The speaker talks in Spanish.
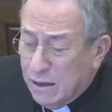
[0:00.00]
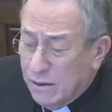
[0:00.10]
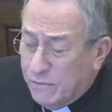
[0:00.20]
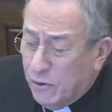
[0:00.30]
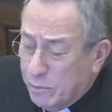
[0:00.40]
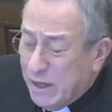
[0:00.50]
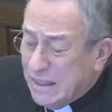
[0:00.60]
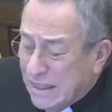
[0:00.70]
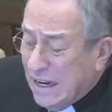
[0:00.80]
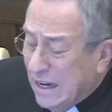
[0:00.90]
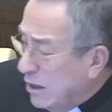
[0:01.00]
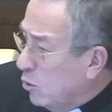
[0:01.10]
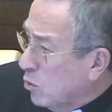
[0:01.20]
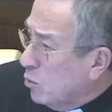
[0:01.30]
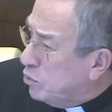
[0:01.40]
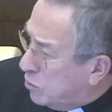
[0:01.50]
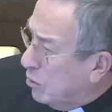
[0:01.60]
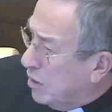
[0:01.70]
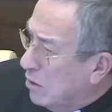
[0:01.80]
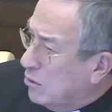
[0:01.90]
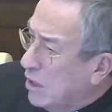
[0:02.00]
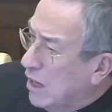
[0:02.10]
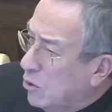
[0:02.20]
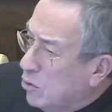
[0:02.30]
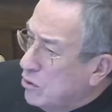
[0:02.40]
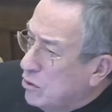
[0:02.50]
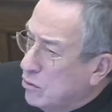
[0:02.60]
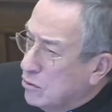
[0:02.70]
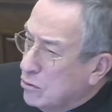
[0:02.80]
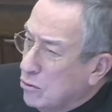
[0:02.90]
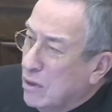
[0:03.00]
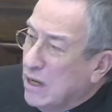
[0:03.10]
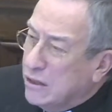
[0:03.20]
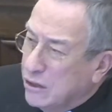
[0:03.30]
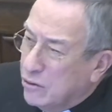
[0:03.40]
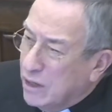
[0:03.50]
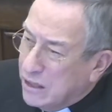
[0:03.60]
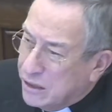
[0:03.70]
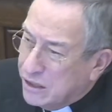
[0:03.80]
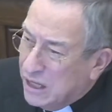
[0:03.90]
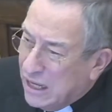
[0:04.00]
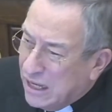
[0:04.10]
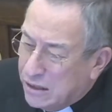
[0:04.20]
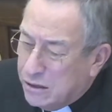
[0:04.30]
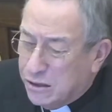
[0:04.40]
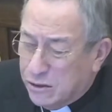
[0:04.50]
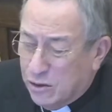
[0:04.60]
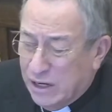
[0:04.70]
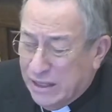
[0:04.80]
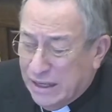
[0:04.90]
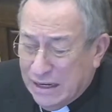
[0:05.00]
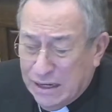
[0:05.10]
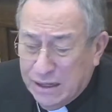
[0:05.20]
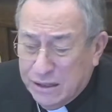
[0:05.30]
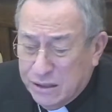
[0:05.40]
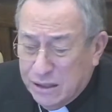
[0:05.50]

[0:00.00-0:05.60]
fomentar la corrupción en los negocios, son acciones insolidarias.